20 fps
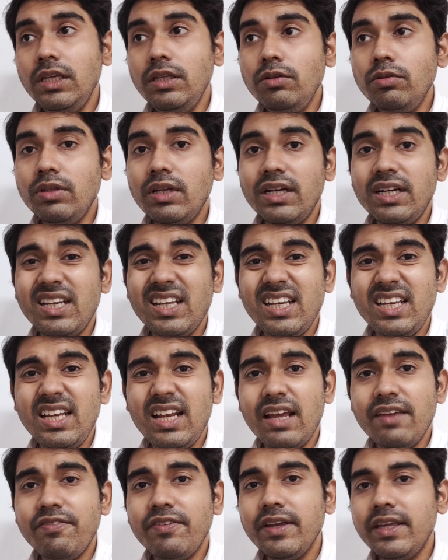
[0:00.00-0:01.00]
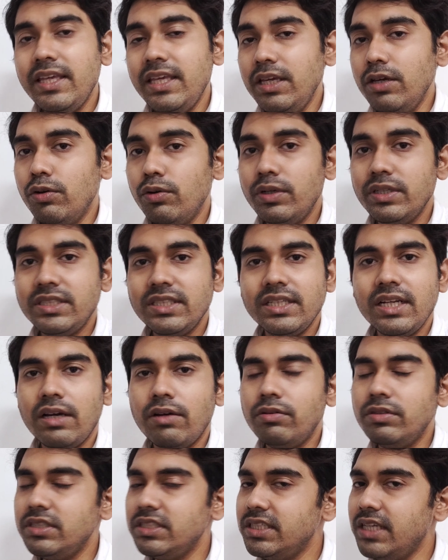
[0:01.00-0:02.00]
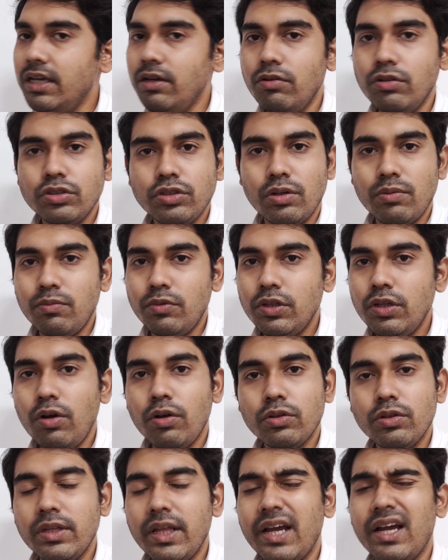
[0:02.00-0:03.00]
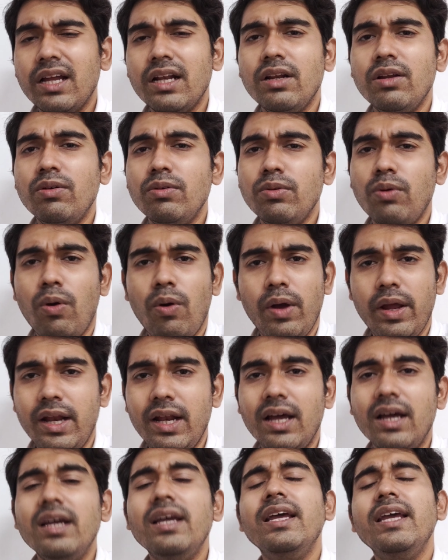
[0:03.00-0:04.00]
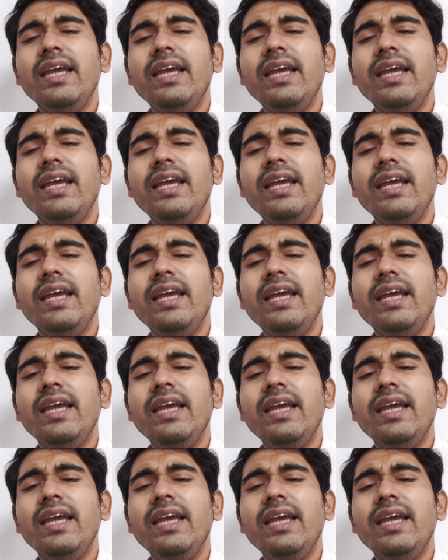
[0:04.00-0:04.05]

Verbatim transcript: কিন্তু তার ডেলি লাইফে কি হয়েছে না হয়েছে সেইগুলো সম্বন্ধে অত দেখানো হয় না